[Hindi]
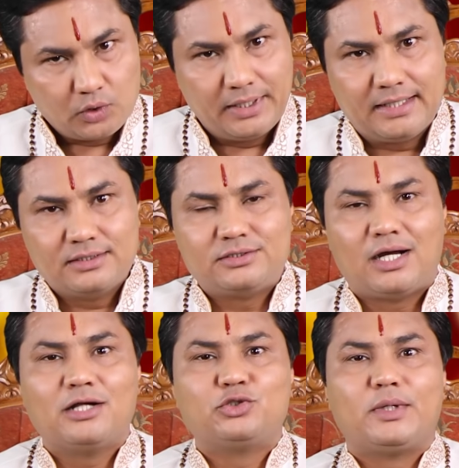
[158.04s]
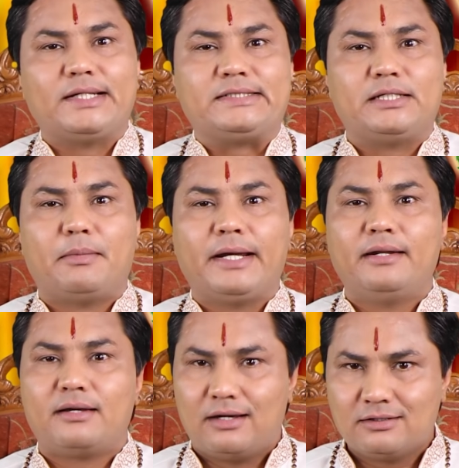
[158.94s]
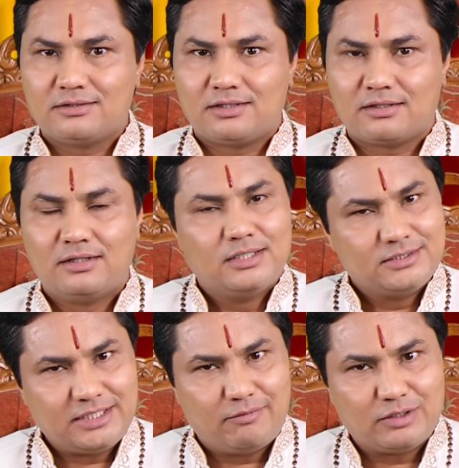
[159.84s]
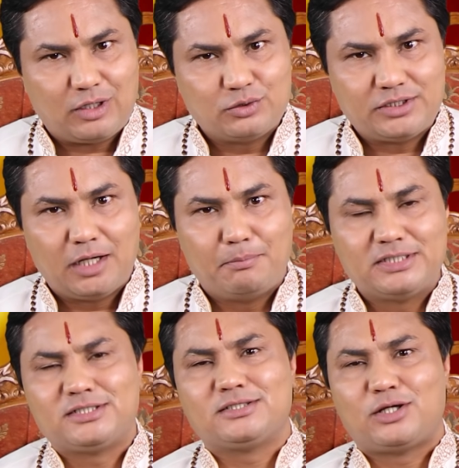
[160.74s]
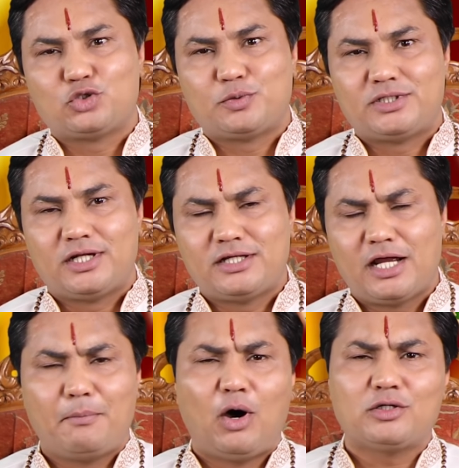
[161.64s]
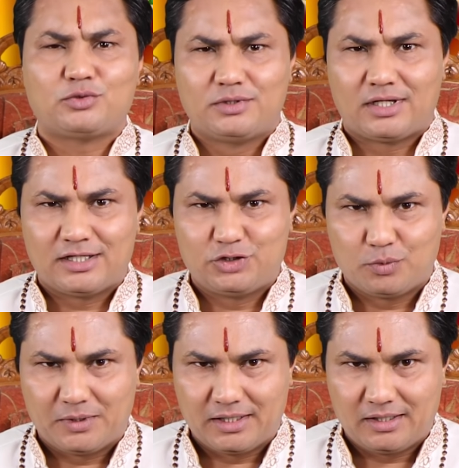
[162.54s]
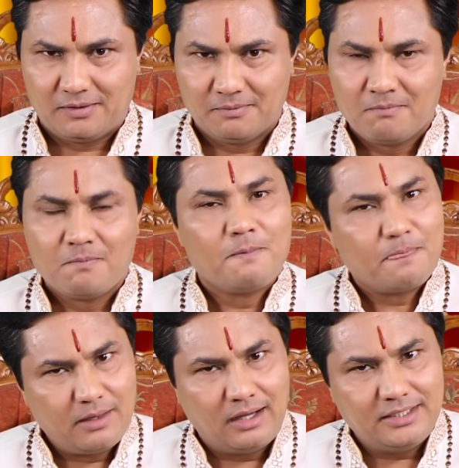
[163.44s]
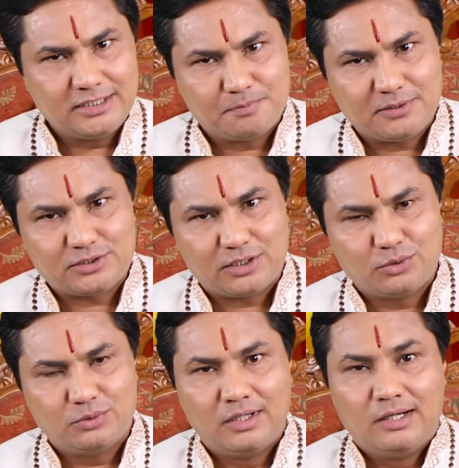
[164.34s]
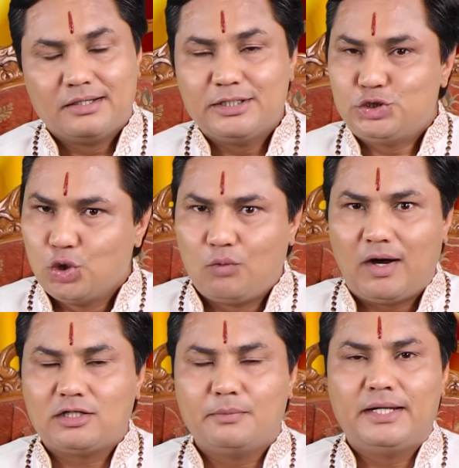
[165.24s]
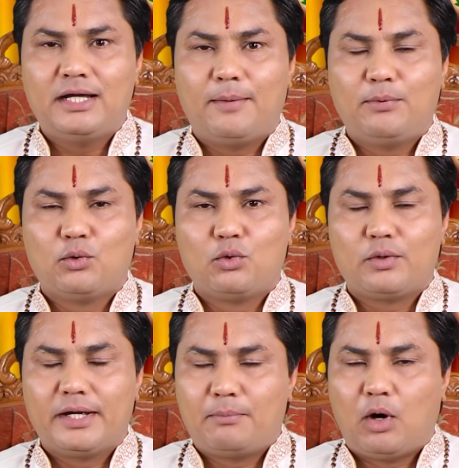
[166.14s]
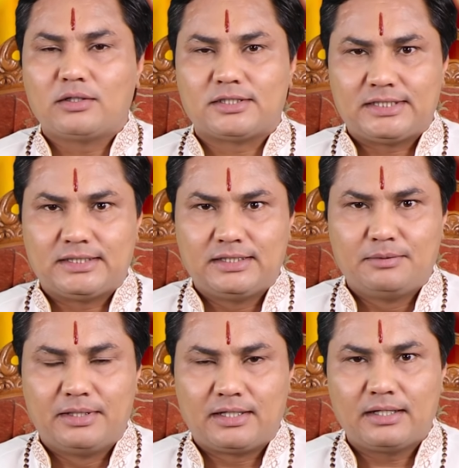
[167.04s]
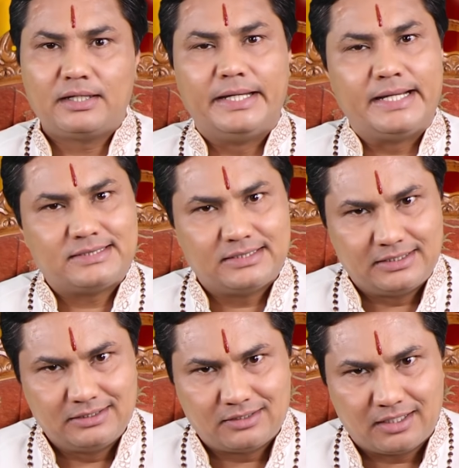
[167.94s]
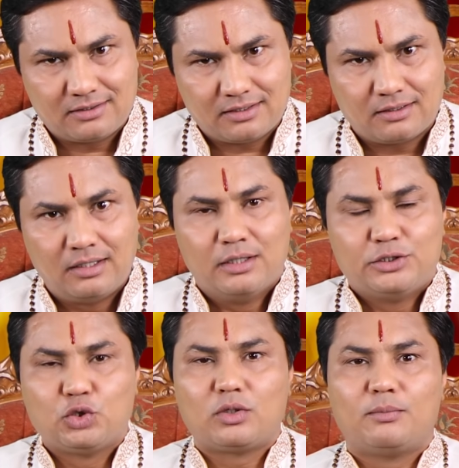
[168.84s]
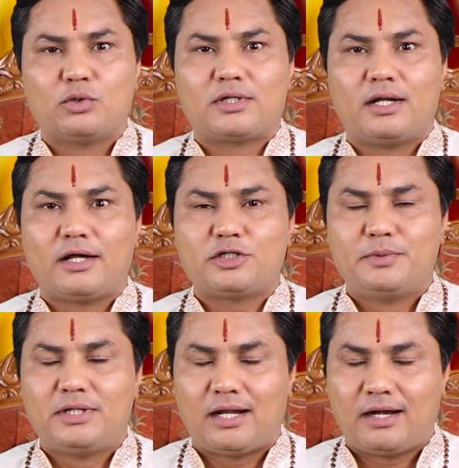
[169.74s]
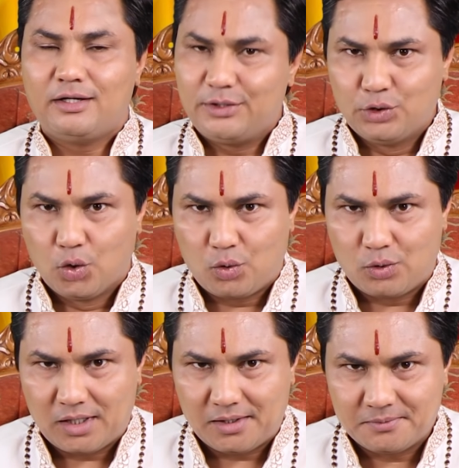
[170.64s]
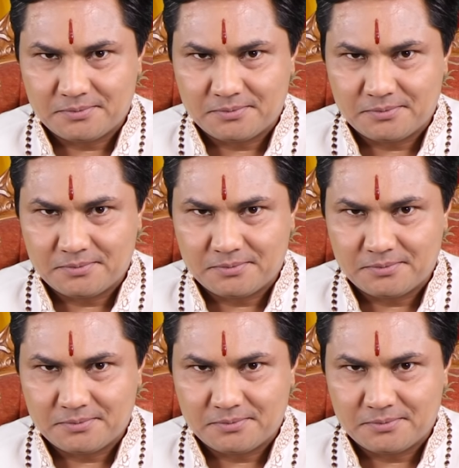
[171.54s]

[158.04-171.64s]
लेकिन चार जुलाई से महीने के अंत तक सेवंथ हाउस यानी बिजनेस हाउस में चले जाएंगे बहुत सुंदर राजयोग बनेगा यहाँ ये स्पष्ट कर दूं कि शुरुआत में ही आप लोगों को एक बहुत अच्छा दिन मिल रहा है कि एक से तीन तारीख तक शुक्र बुद्ध का लक्ष्मी नारायण योग होगा